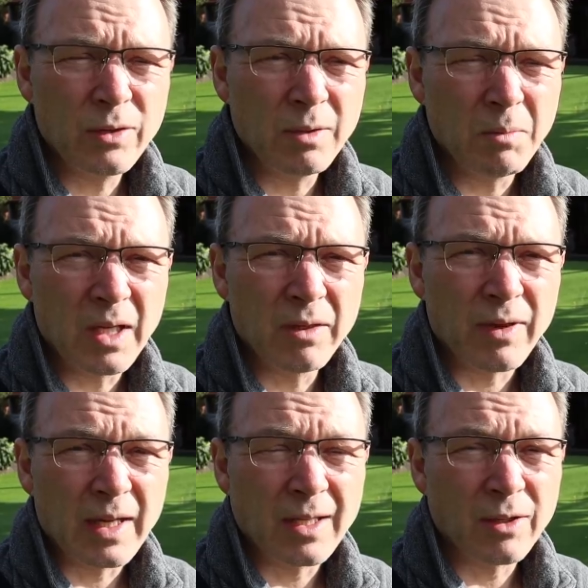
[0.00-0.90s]
und die mähen
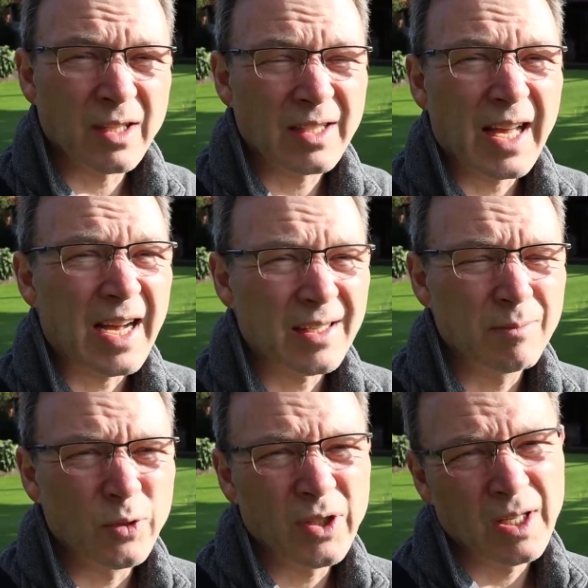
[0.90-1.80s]
weiter und das Gras
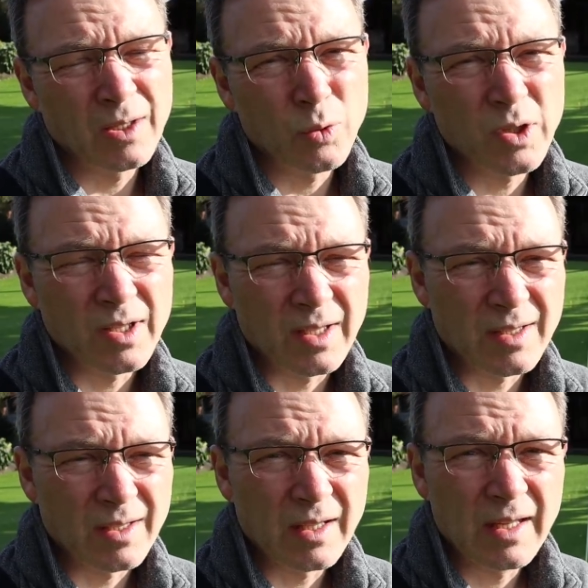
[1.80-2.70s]
muss sich dann
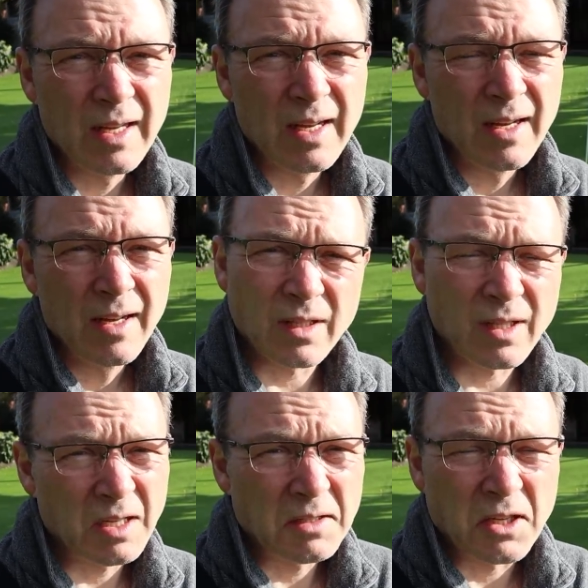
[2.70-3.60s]
durchsetzen. Das
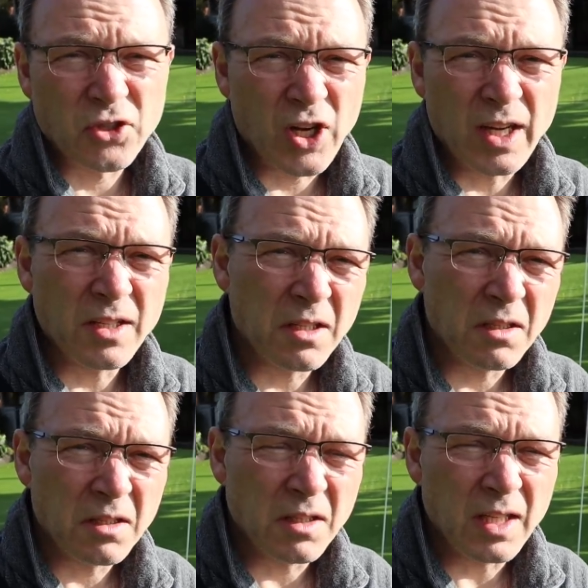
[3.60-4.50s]
heißt, es scheint
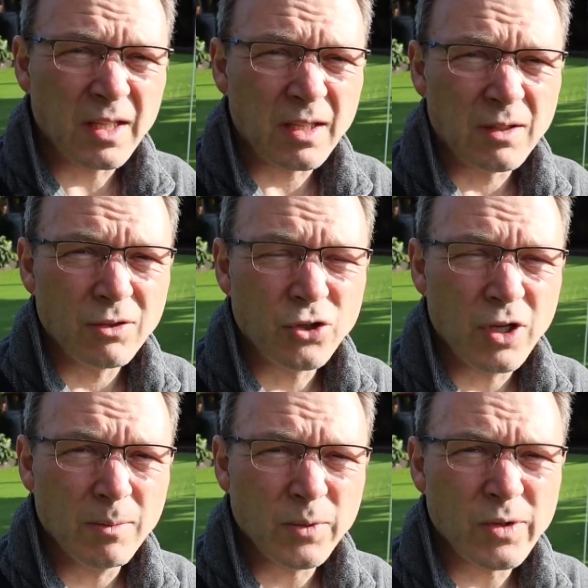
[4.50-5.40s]
nicht
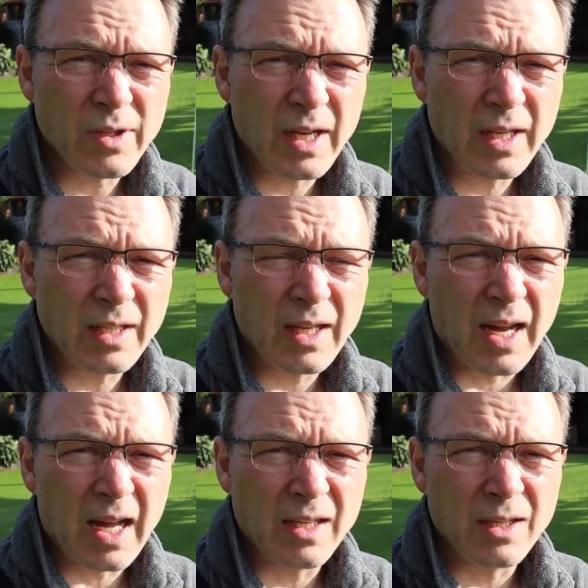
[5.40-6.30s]
schlimm zu sein.
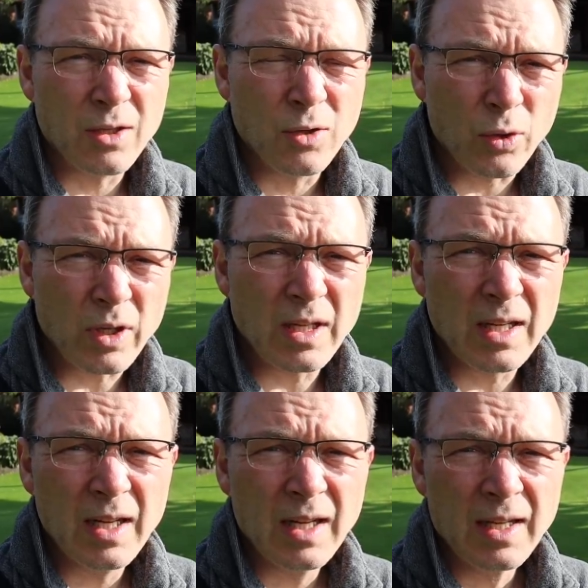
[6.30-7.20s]
Alle
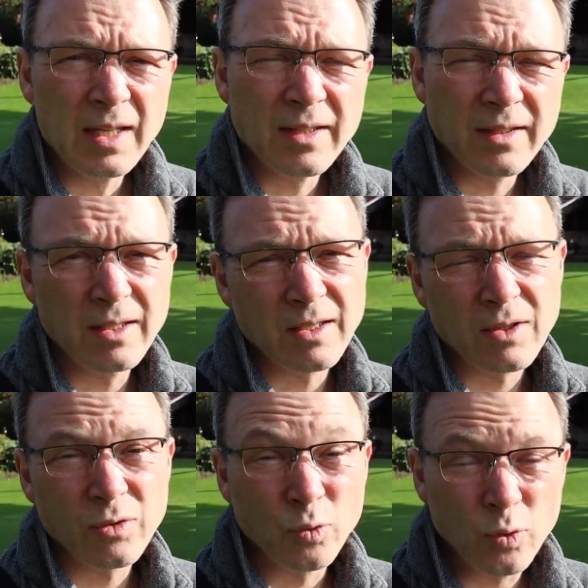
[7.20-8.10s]
Lücken, sind
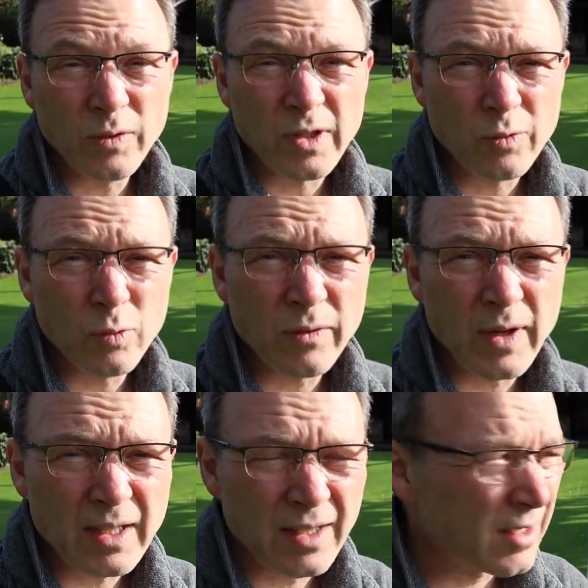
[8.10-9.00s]
so gut wie
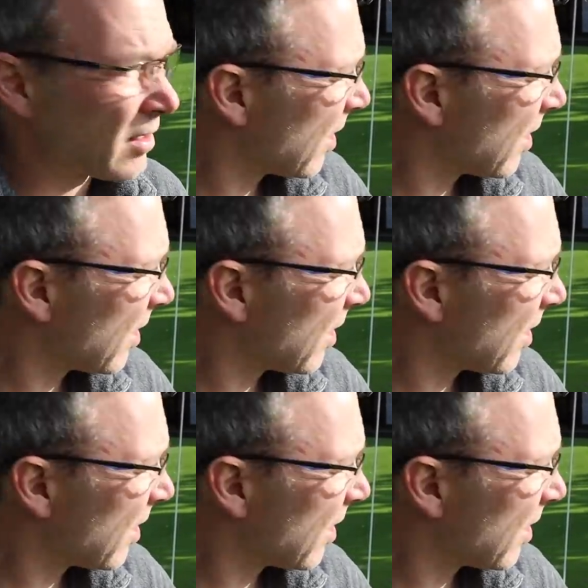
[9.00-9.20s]
zugewachsen.